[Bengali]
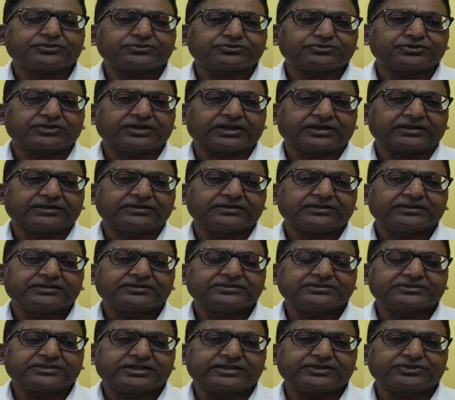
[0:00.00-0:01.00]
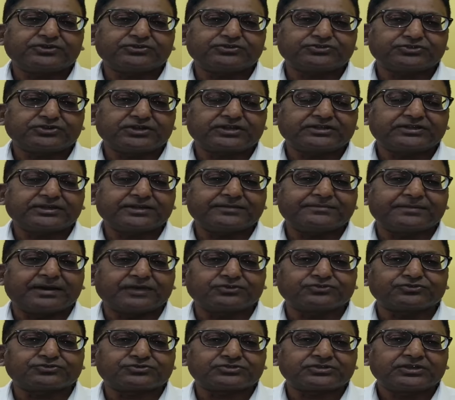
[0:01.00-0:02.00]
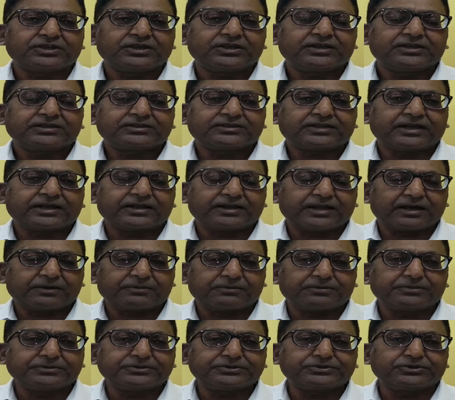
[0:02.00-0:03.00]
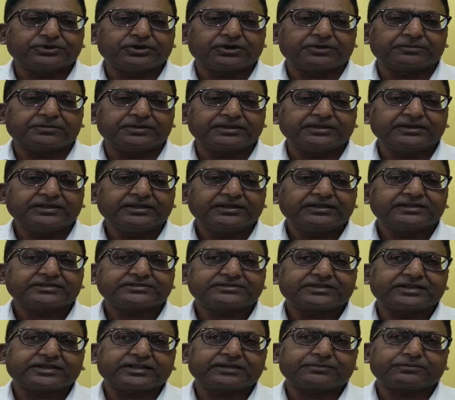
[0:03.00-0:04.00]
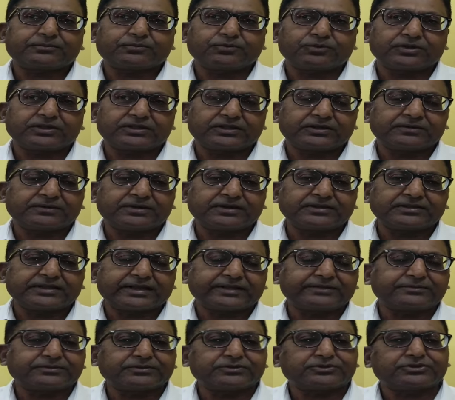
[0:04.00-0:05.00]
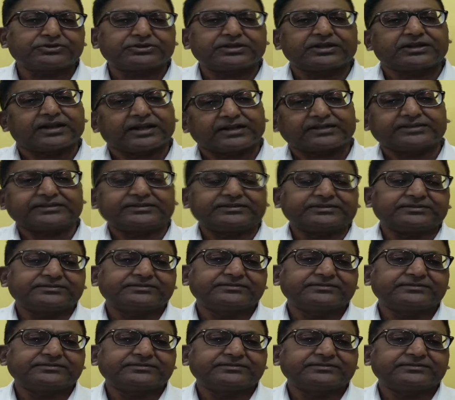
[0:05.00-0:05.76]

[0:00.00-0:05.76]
যোজনা যে যোজনাতে মানুষ তার লাভান্বিত হবেন সেটা করে দেওয়ার দায়বদ্ধতা রাখে